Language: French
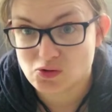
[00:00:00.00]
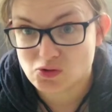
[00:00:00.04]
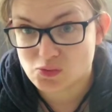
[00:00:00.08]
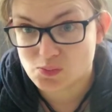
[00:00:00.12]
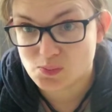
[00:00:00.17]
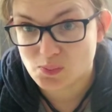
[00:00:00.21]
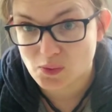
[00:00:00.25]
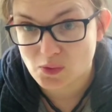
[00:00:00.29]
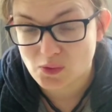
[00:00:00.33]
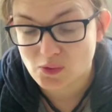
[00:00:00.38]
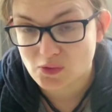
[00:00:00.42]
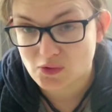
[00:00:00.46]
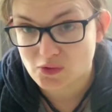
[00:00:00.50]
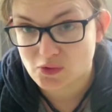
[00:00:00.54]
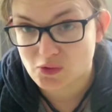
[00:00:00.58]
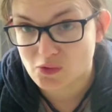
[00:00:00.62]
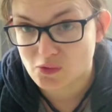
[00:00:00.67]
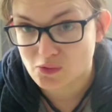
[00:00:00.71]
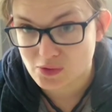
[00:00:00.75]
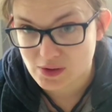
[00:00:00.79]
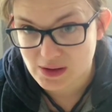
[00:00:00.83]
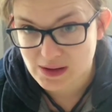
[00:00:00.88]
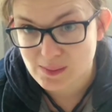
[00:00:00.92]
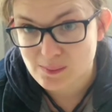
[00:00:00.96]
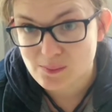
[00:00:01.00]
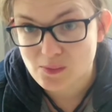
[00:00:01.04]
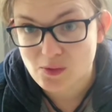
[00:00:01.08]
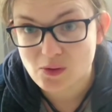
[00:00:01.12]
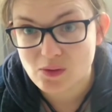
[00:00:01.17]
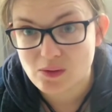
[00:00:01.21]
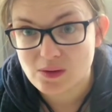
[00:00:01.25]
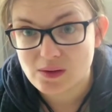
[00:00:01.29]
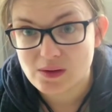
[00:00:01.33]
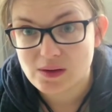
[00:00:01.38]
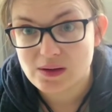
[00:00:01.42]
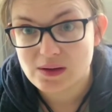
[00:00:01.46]
que je pense que
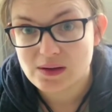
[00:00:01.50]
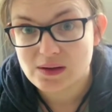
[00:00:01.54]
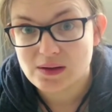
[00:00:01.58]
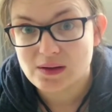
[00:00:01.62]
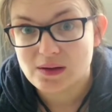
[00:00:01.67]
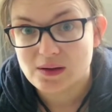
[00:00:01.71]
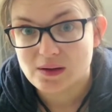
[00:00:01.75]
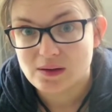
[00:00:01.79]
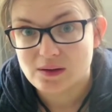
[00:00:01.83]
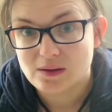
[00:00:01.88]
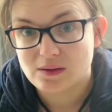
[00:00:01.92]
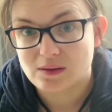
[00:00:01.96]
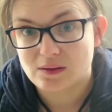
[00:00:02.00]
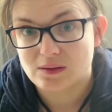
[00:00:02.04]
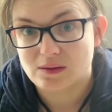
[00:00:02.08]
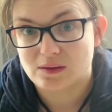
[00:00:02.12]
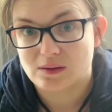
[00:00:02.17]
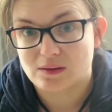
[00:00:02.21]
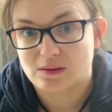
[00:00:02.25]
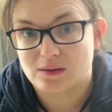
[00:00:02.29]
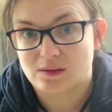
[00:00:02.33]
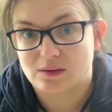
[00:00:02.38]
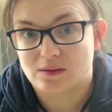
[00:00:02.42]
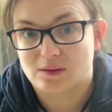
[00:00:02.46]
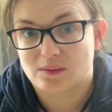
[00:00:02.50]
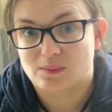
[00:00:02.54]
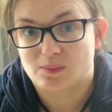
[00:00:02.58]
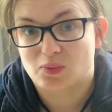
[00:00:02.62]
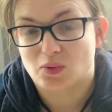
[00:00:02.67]
vraiment, euh,